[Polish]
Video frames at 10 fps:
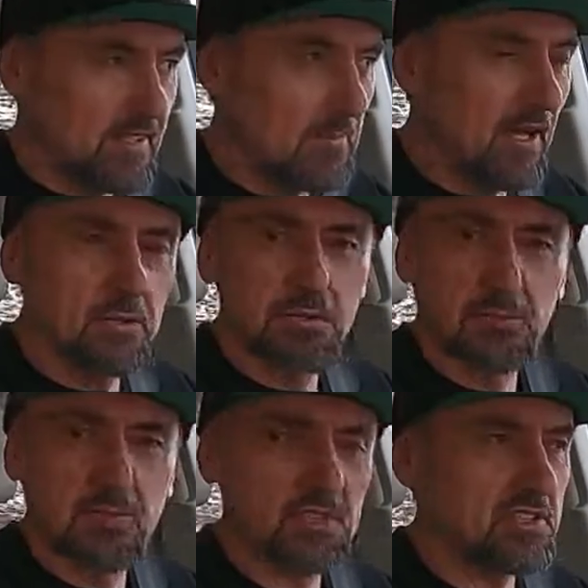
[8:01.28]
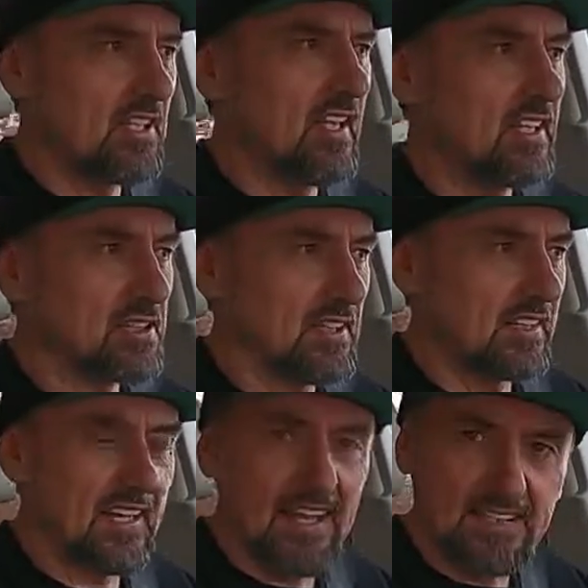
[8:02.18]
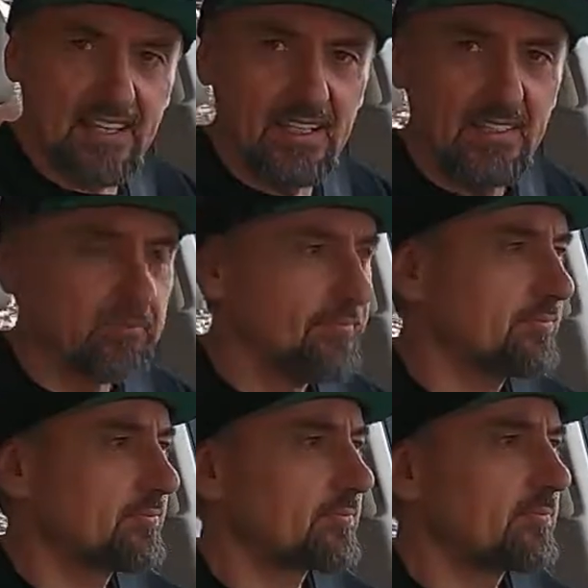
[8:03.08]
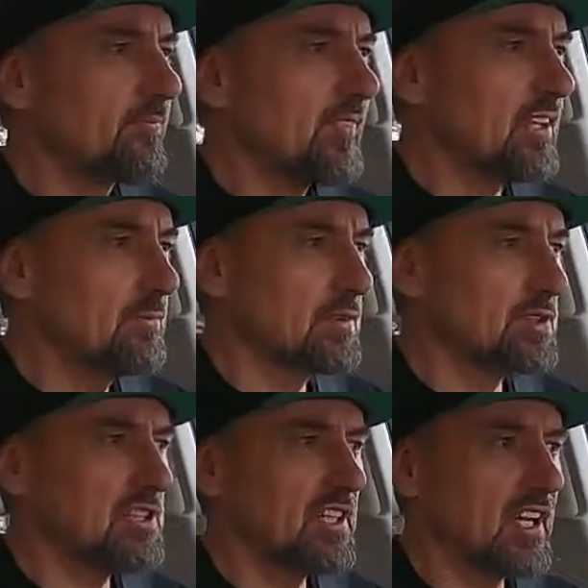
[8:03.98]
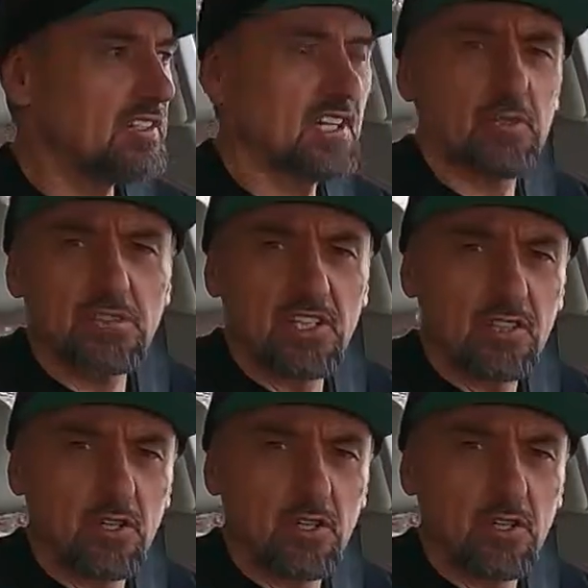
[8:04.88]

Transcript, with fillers: nie ma ludzi. Możecie jechać na track day, możecie jechać na różne